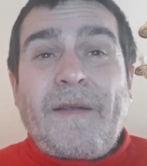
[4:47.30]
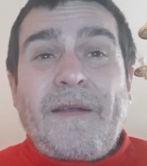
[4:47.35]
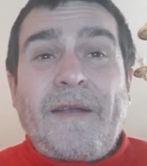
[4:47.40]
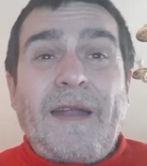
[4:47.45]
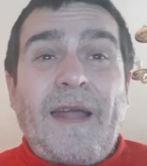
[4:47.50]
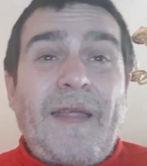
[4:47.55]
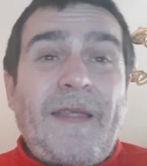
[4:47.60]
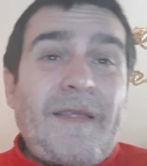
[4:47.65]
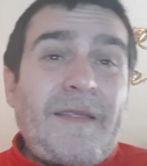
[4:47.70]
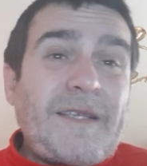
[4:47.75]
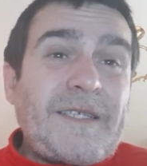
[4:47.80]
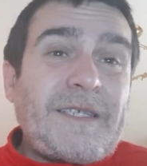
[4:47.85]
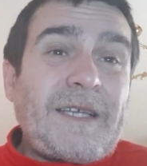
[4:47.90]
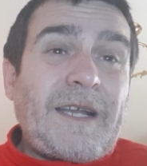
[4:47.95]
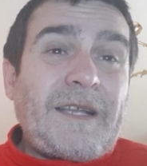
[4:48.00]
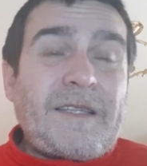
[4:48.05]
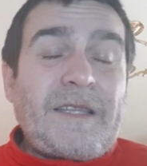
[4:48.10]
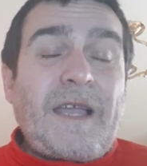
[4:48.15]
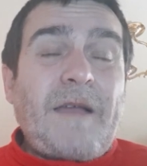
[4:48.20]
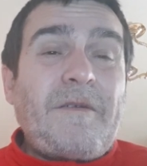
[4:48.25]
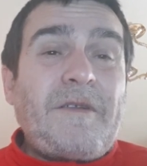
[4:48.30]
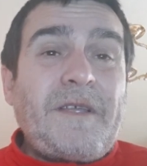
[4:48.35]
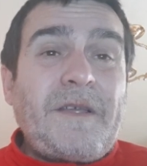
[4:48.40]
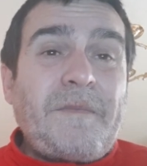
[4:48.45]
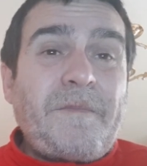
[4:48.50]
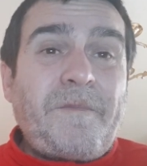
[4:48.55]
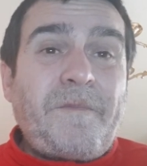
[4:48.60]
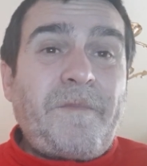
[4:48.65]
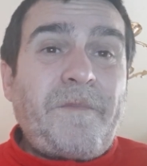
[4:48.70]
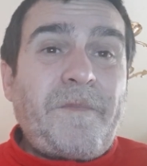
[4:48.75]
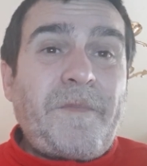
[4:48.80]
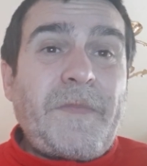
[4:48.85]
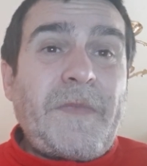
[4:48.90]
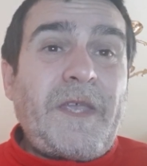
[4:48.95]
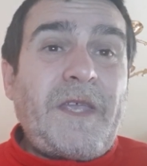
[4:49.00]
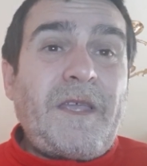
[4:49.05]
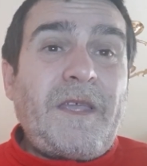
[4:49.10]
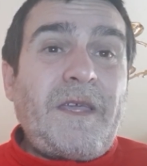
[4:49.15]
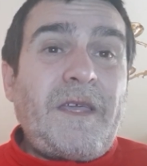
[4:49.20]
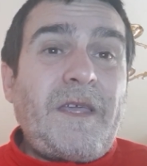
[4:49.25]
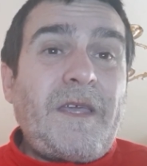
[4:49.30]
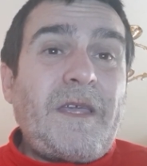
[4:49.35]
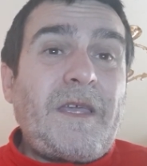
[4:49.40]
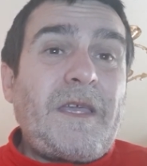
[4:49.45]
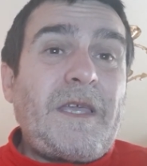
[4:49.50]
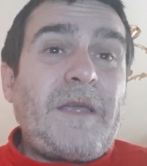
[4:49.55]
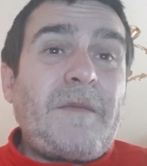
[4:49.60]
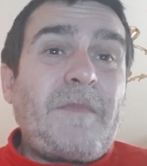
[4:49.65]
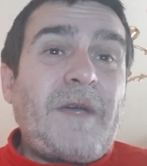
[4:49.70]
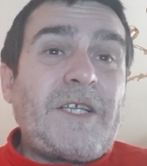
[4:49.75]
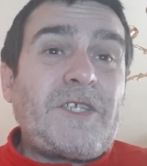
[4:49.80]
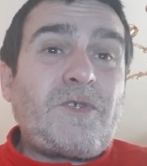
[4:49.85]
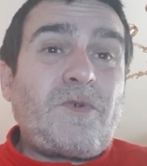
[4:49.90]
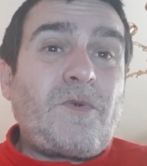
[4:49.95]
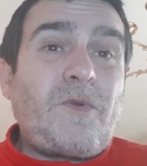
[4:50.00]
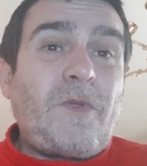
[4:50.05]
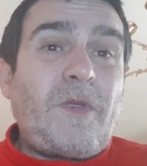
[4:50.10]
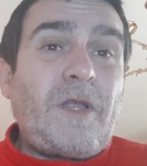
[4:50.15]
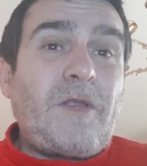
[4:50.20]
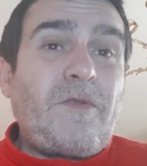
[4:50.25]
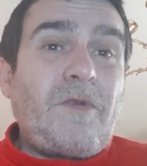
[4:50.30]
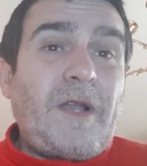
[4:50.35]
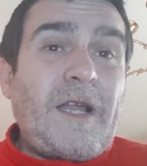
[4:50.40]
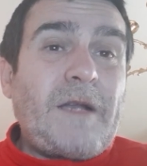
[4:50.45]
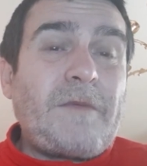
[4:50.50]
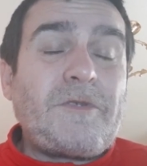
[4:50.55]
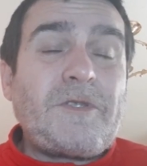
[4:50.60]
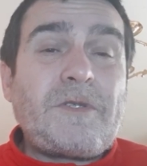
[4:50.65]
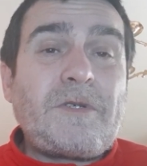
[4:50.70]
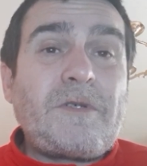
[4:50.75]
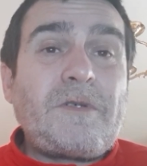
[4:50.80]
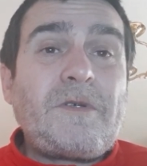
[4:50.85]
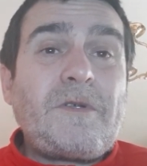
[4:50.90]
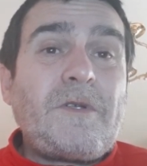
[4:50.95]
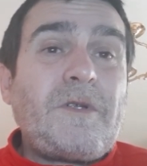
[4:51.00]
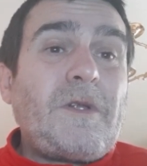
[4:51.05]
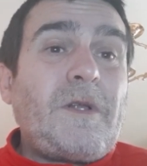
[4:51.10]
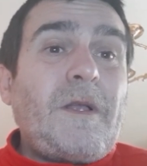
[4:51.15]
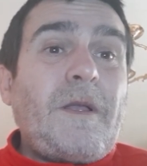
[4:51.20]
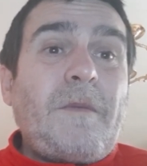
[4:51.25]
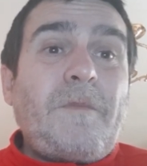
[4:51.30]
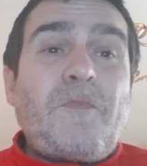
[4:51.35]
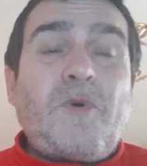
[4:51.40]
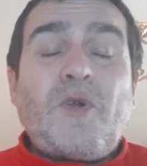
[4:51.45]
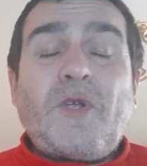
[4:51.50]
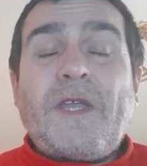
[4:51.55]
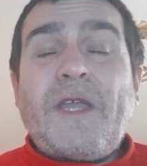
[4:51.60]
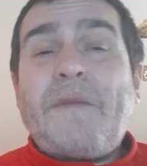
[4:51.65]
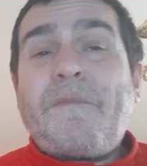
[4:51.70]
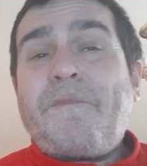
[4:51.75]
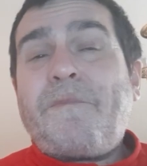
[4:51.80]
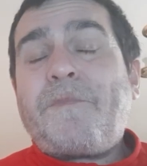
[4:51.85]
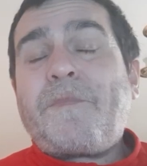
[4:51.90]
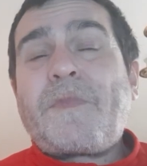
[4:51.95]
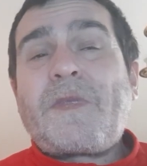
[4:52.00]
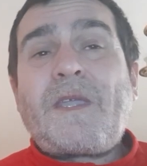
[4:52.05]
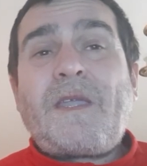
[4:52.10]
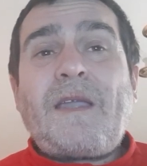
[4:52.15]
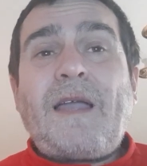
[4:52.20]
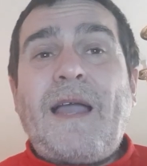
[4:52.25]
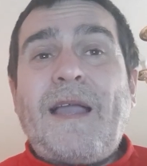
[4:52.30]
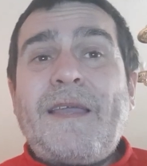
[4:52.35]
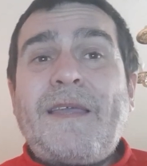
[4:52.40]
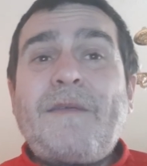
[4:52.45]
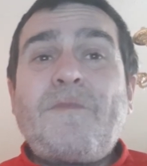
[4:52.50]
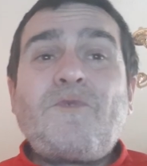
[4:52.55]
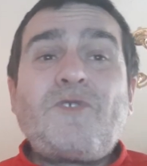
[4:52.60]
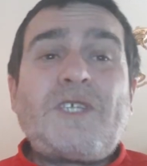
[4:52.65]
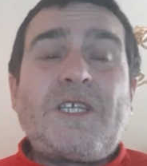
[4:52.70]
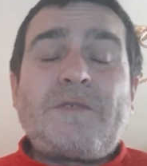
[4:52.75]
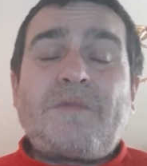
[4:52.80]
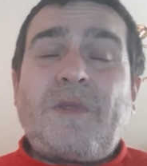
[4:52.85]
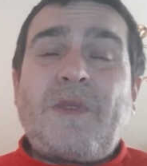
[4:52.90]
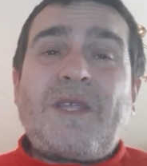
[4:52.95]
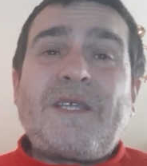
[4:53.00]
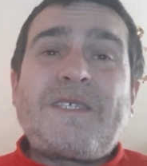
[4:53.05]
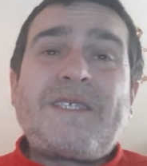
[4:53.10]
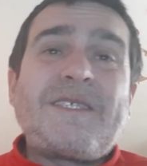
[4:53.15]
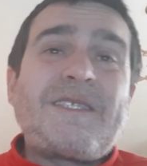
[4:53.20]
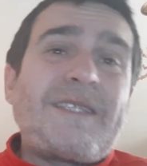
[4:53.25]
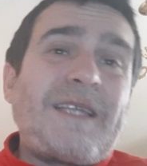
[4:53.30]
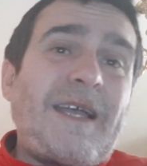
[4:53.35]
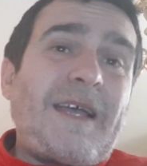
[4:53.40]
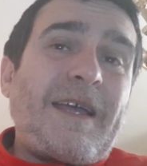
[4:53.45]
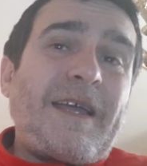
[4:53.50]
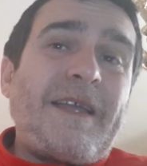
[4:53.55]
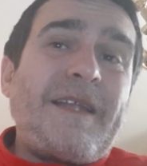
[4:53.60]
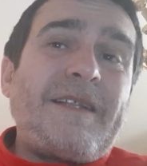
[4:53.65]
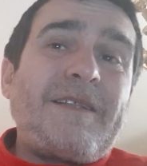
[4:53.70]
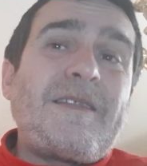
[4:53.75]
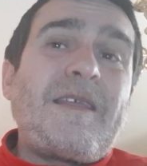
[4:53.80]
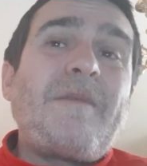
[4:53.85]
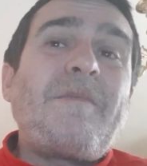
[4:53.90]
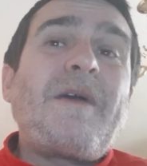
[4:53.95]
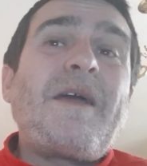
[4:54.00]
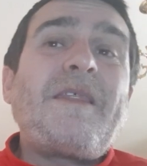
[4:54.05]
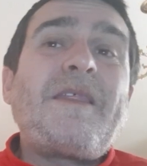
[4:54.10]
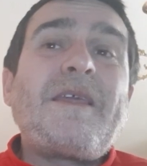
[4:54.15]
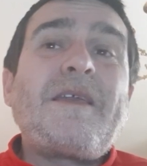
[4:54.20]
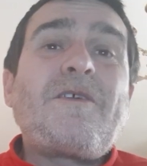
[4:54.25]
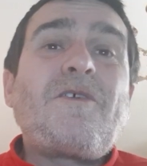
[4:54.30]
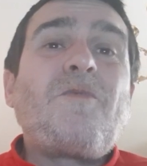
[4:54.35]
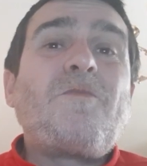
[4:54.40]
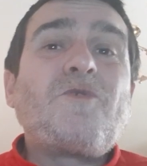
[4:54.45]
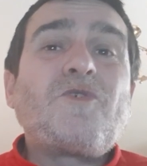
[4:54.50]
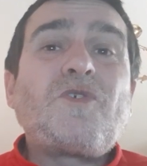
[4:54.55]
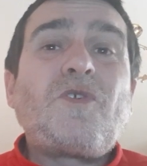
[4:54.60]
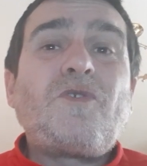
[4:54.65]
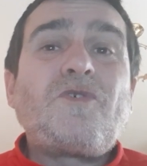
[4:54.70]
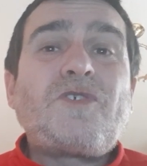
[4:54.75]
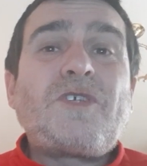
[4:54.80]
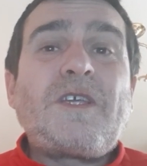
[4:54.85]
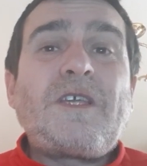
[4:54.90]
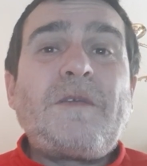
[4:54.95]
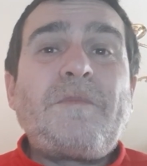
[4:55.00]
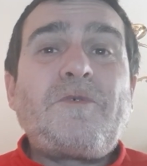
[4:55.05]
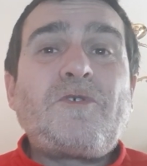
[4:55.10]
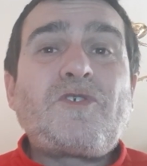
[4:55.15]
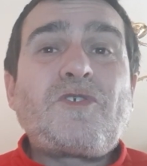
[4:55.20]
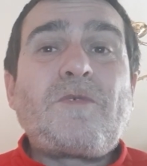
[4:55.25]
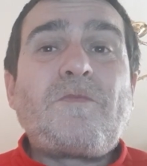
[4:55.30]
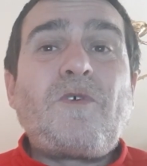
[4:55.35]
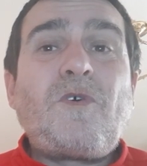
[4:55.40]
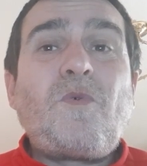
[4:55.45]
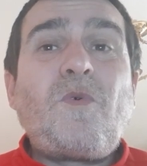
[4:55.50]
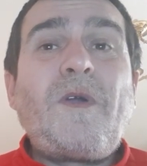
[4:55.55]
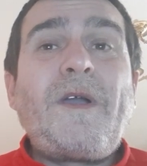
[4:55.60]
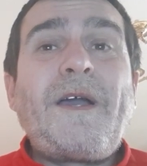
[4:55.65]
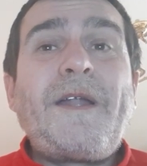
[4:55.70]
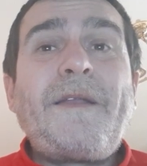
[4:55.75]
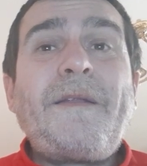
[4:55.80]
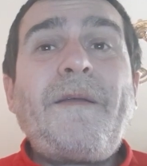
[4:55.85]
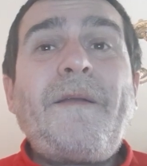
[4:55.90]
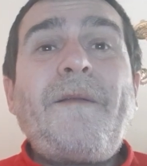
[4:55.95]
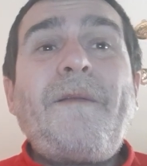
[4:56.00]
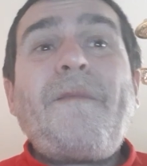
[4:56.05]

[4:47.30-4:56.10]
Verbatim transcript: nada descartable, eh, y más conociendo al árbitro, porque aquí muchas veces está el tema de cómo son los equipos, cómo juegan,